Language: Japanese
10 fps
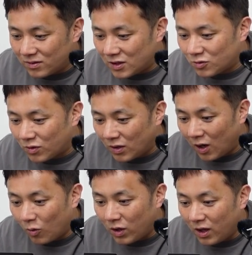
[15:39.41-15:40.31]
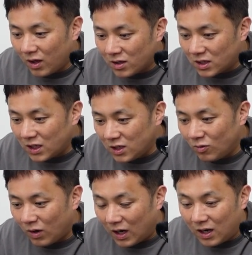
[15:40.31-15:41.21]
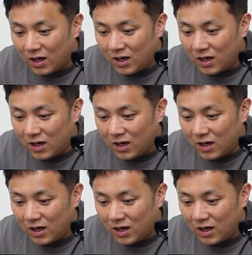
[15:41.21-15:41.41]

でしょうけど、あ、これ最近のか。